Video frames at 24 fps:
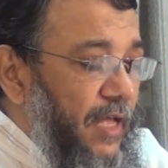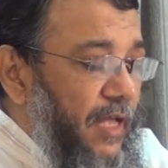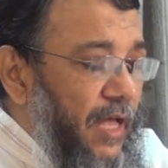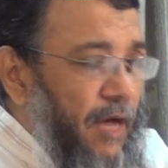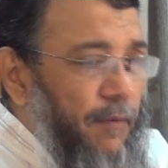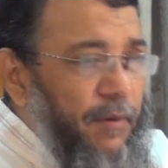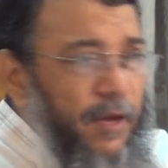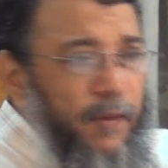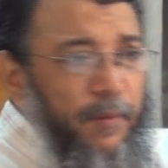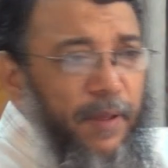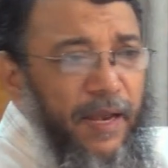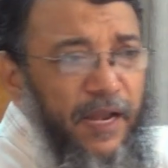
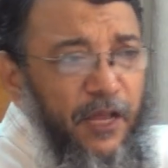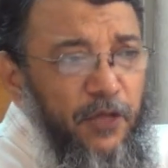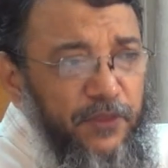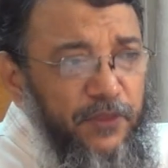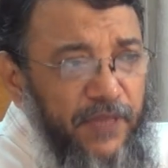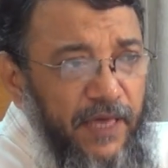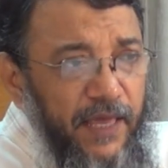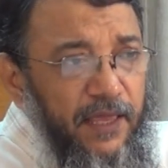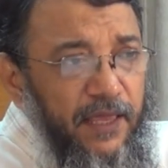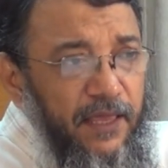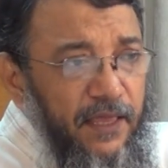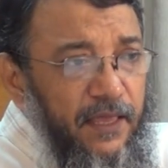আমার বেলায়
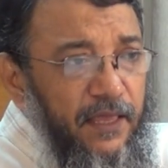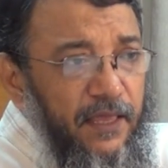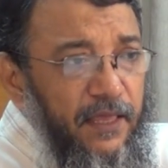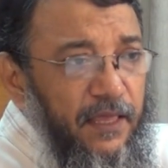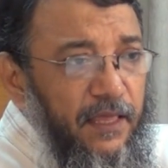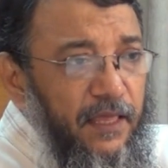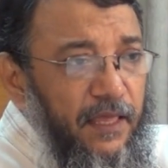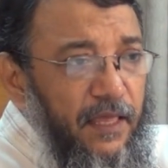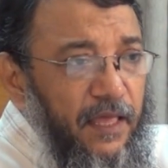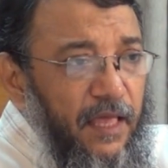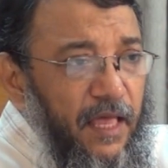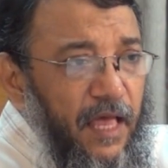তাই
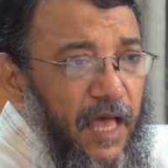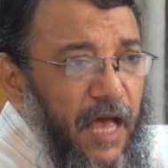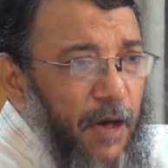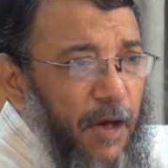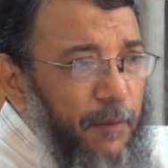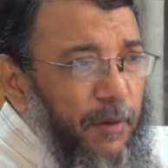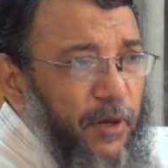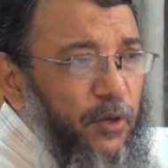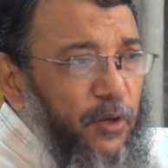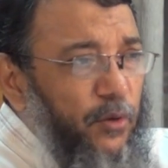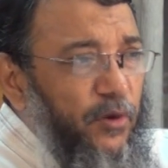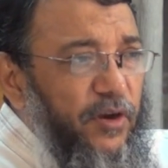
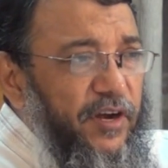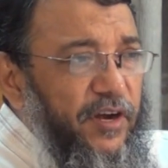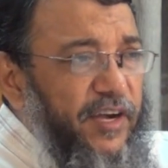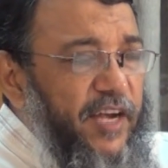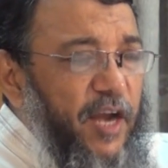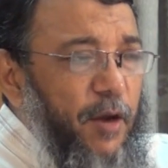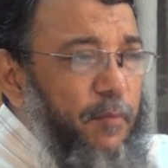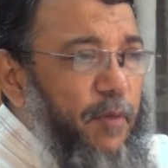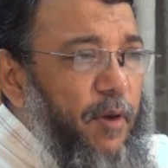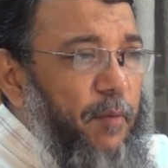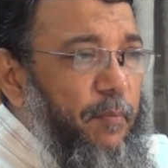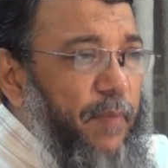আমারও কোনো
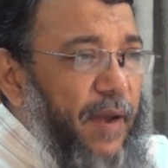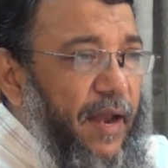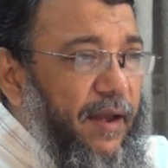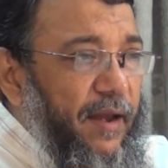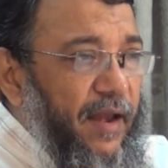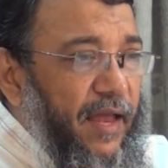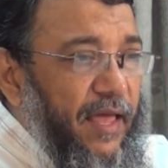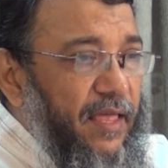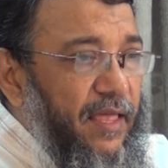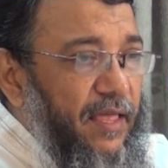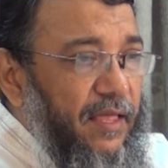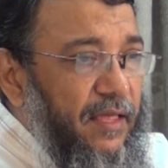রিটায়ারমেন্ট প্ল্যান
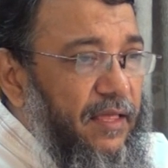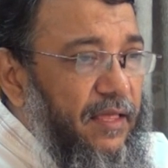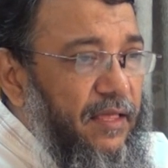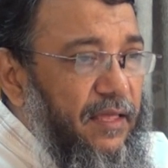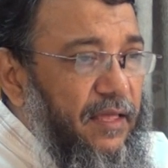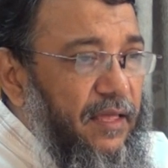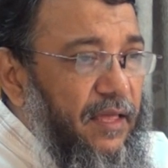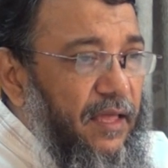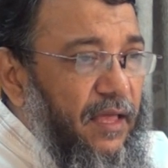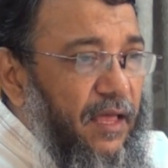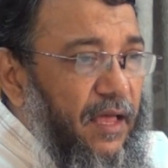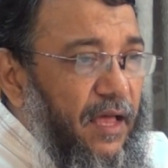নাই
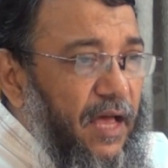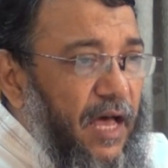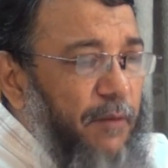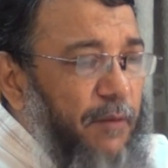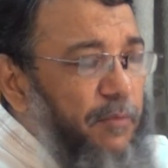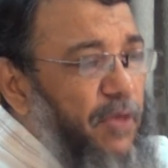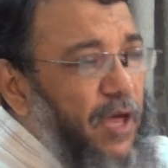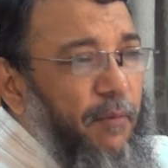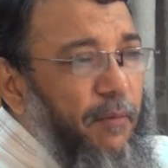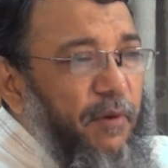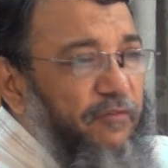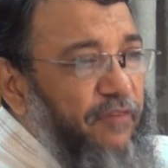
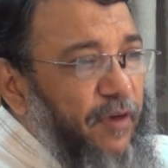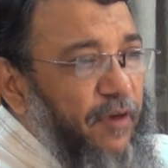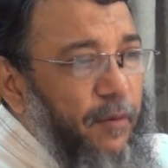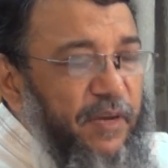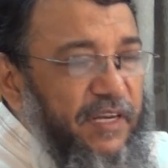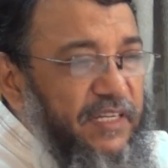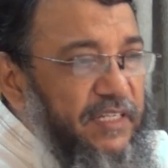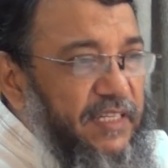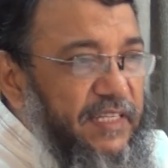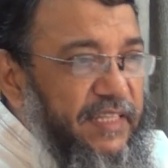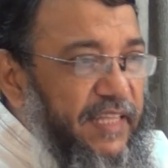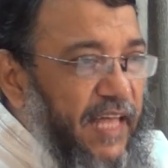আমি আমার
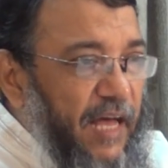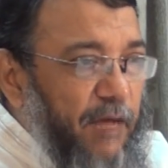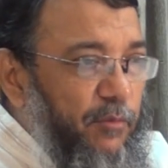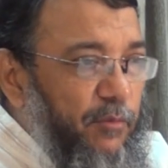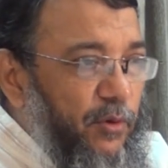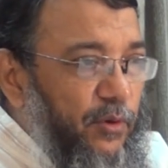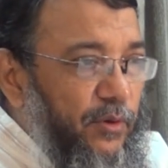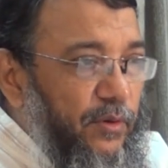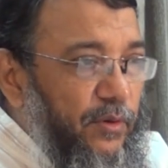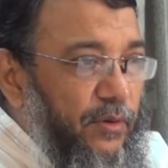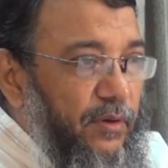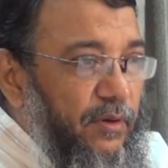ফ্যামিলির সাথে
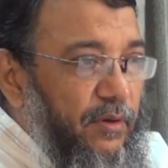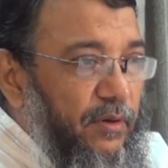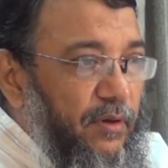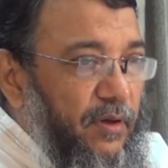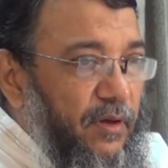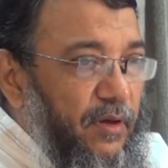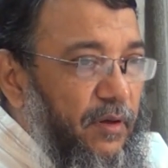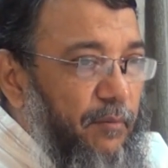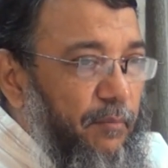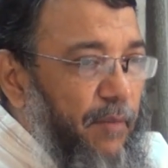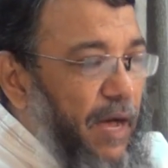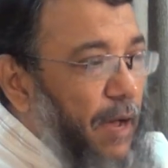থাকবো
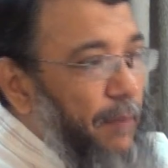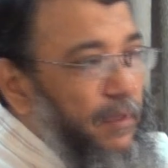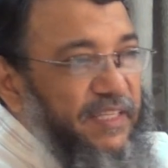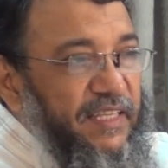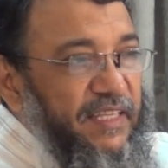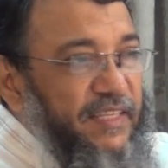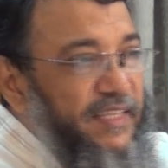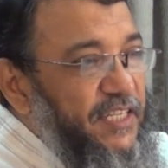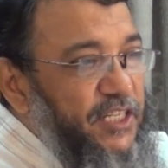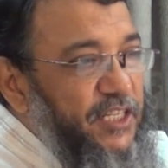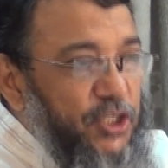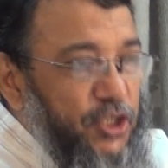বা
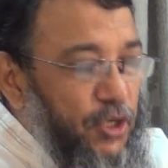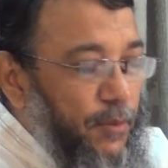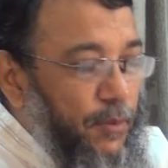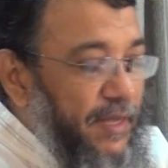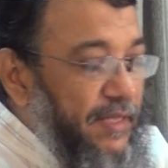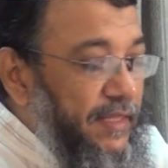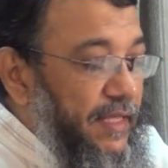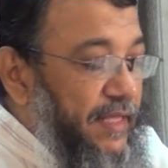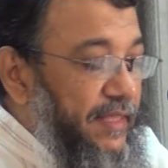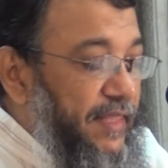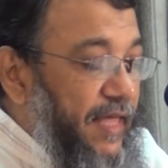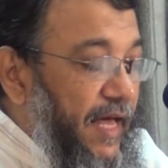আমাদের দেশে
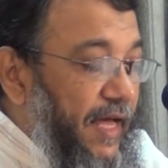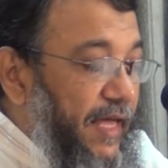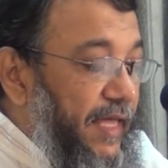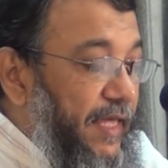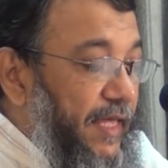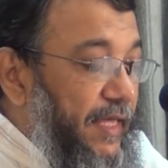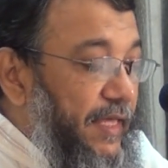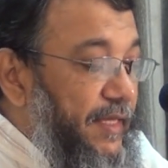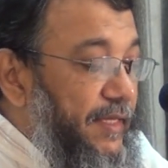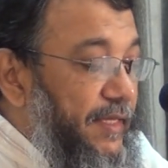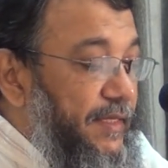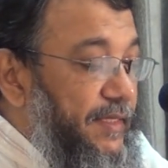সবাই তাই থাকে
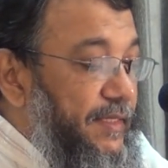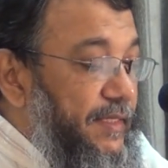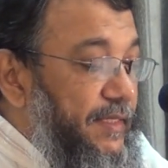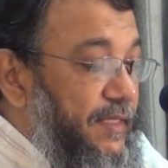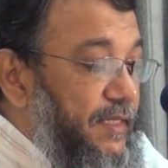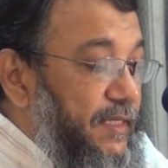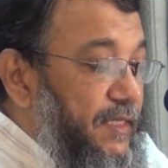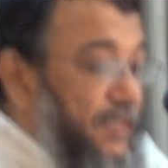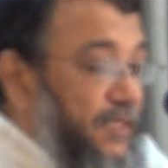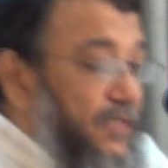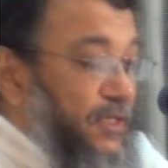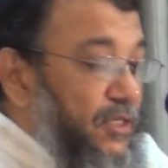
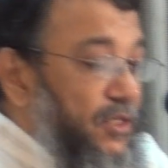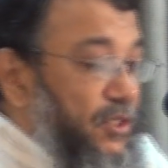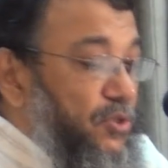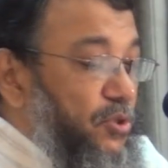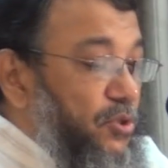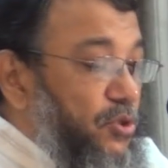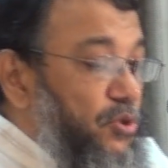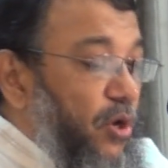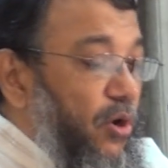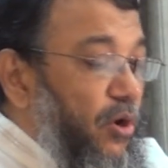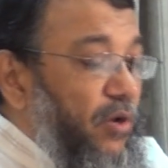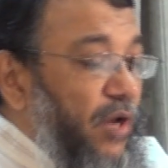
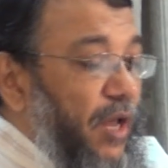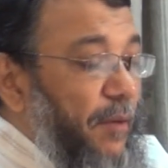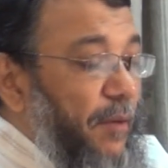তো তখন